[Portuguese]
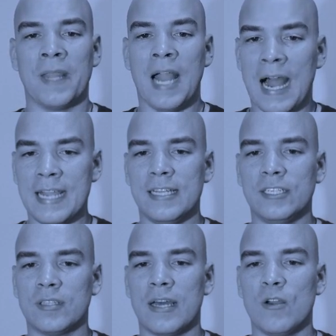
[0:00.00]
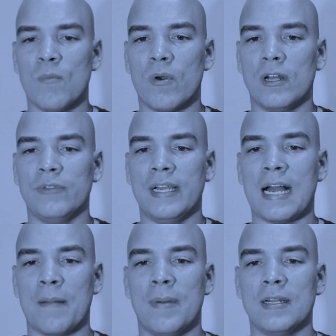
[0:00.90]
Ainda estariam morando em
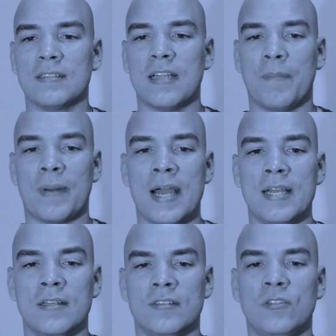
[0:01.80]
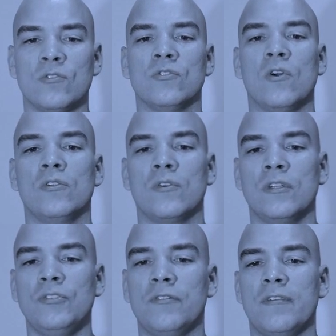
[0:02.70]
cabanas na praia se os Noldor
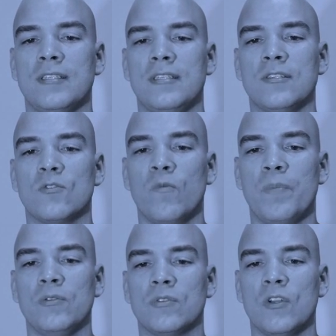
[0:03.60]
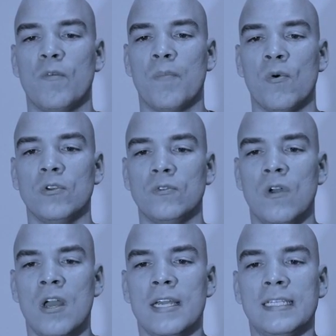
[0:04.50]
não tivessem esculpido seu porto
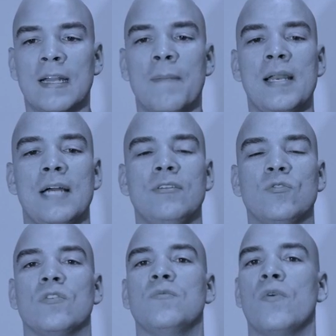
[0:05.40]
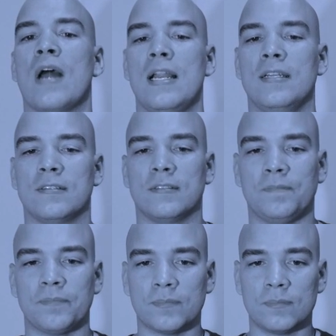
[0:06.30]
e trabalhado em suas muralhas.
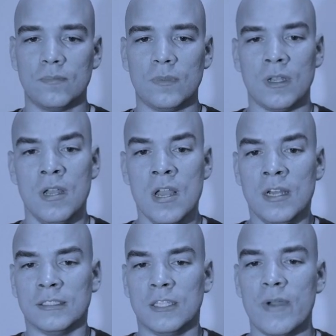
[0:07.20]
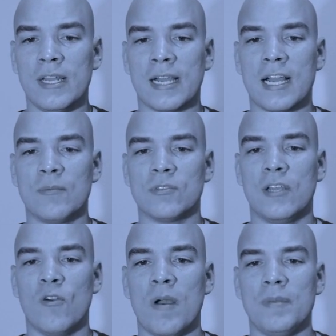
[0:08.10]
Não renegamos
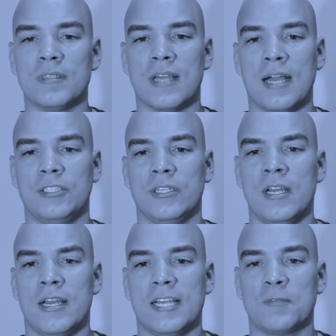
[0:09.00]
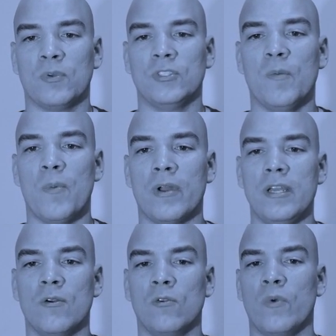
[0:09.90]
nenhuma amizade, respondeu,
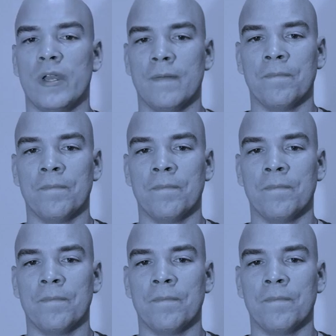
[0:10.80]
porém, Holloway.